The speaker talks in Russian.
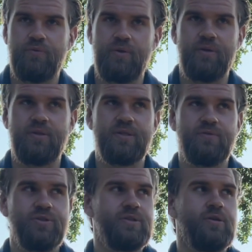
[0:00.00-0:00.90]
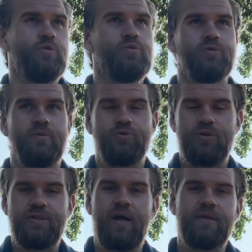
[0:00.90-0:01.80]
Вы где-то в жизни, я не думаю, что там что-то
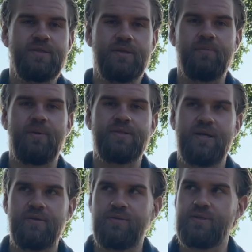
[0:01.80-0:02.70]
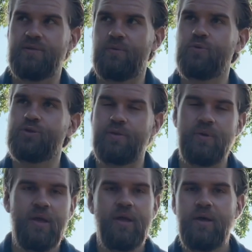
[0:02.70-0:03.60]
тянете, там, подтягиваетесь, или вам нужно там
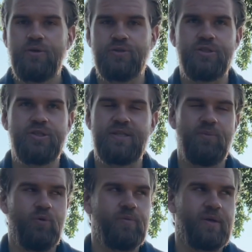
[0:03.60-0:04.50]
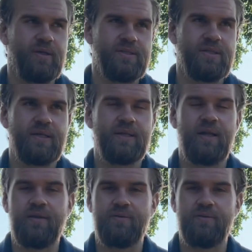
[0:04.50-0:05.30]
что-то через забор прыгать или так далее.